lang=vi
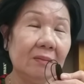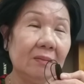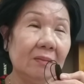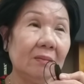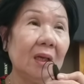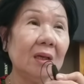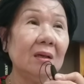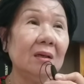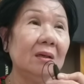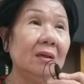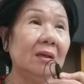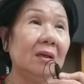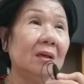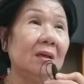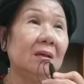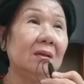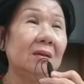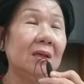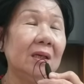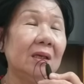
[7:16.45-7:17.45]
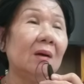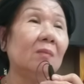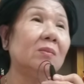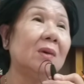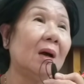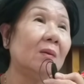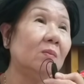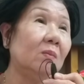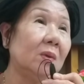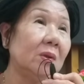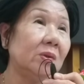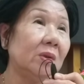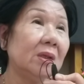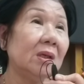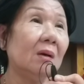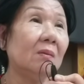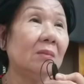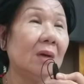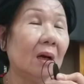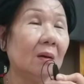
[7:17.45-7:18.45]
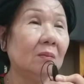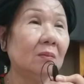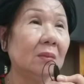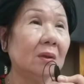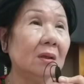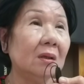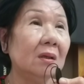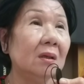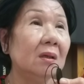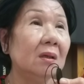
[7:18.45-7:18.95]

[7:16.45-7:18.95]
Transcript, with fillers: mấy người đi không đồng, nó chứng không đồng đó.